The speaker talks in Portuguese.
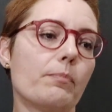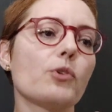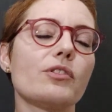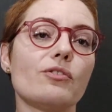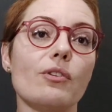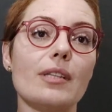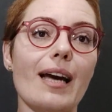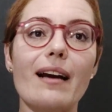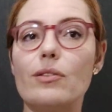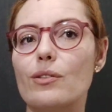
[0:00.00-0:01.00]

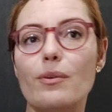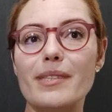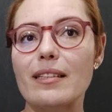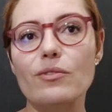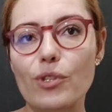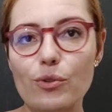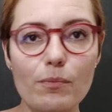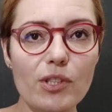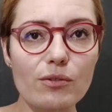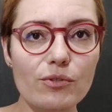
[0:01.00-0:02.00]
posicionar, quando eu comecei no
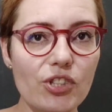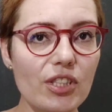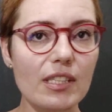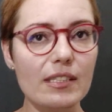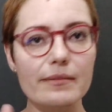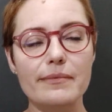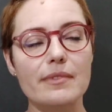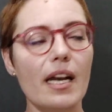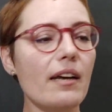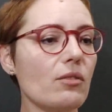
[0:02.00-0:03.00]
YouTube eu não tinha,
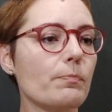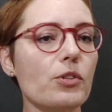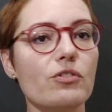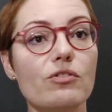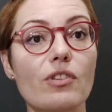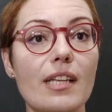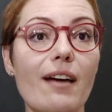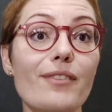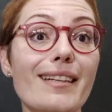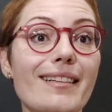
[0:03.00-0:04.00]
né? Eu
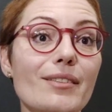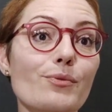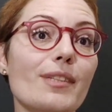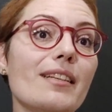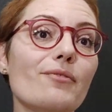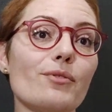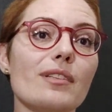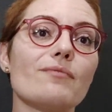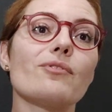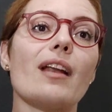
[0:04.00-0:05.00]
posicionava ele ali num livro,
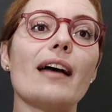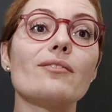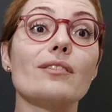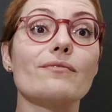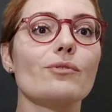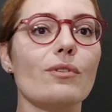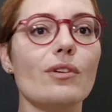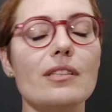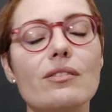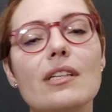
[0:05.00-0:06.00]
um livro de um lado, um livro do
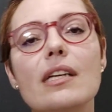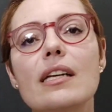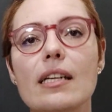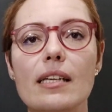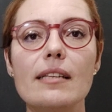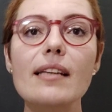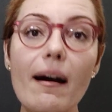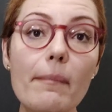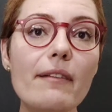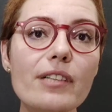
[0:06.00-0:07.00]
outro, e
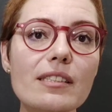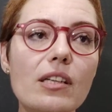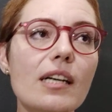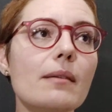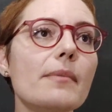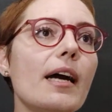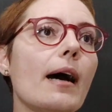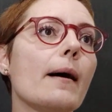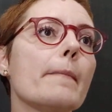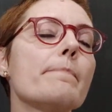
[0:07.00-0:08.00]
dava para fazer uma
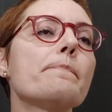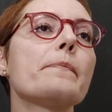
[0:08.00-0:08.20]
gambiarra.